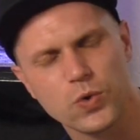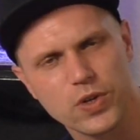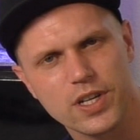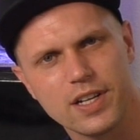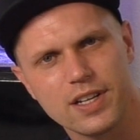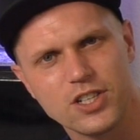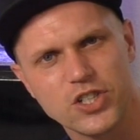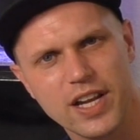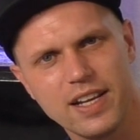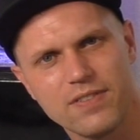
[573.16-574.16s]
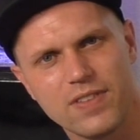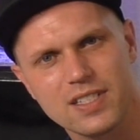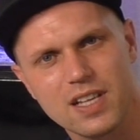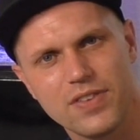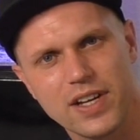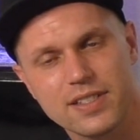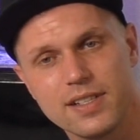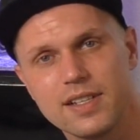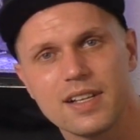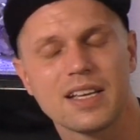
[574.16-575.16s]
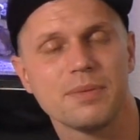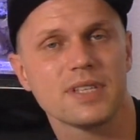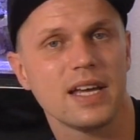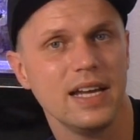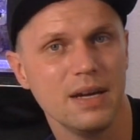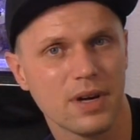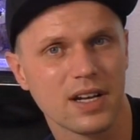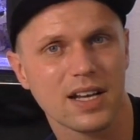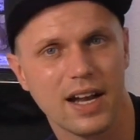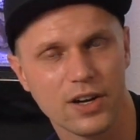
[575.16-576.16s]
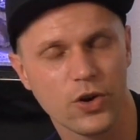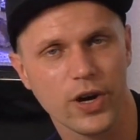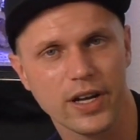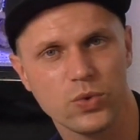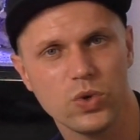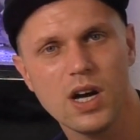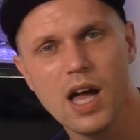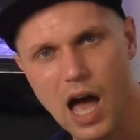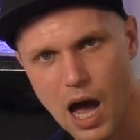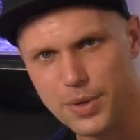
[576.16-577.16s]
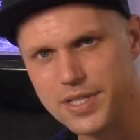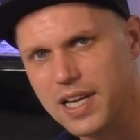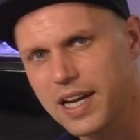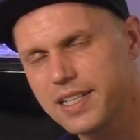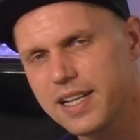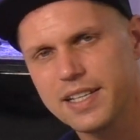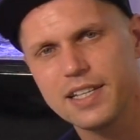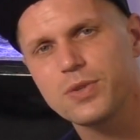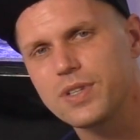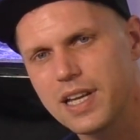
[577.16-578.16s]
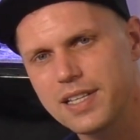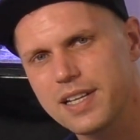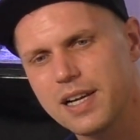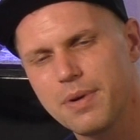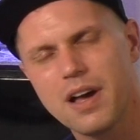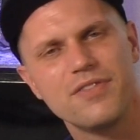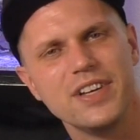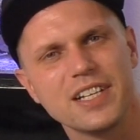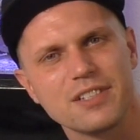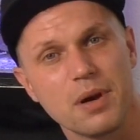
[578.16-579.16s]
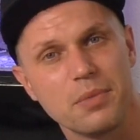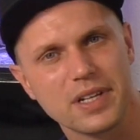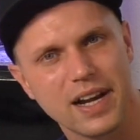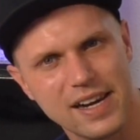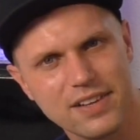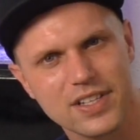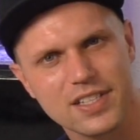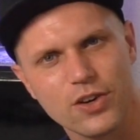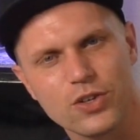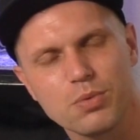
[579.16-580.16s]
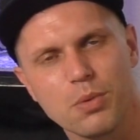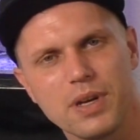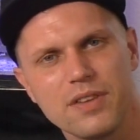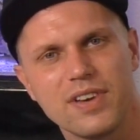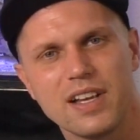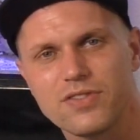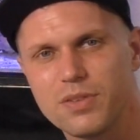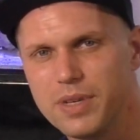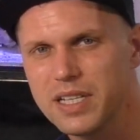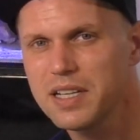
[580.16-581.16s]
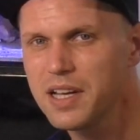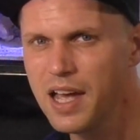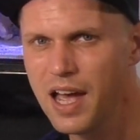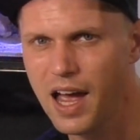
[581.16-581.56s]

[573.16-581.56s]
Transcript: und durch den ständigen Wasserwechsel gibt es da eh mal eine kleine Korrektur, aber es reicht halt nicht und deshalb will ich das mal mit Kalkwasser ausprobieren, weil das für mich